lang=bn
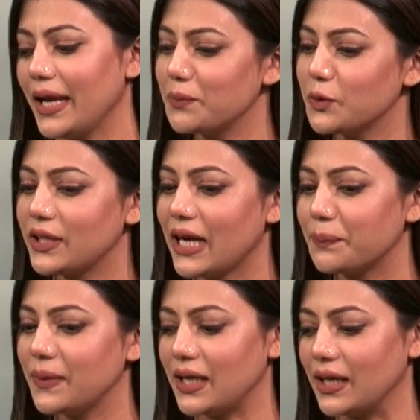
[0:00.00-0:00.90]
এর মধ্যে
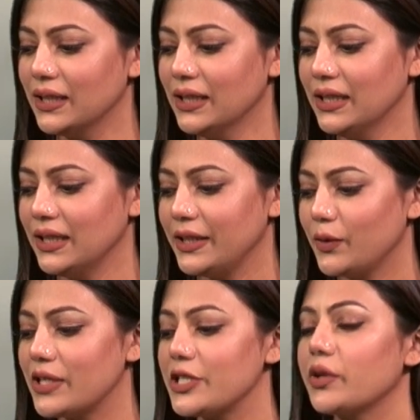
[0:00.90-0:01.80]
আপনারা
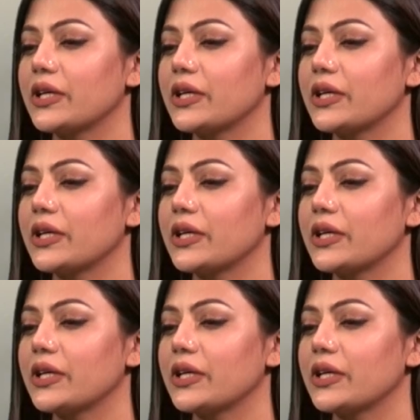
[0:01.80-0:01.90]
ইয়োগা যেটা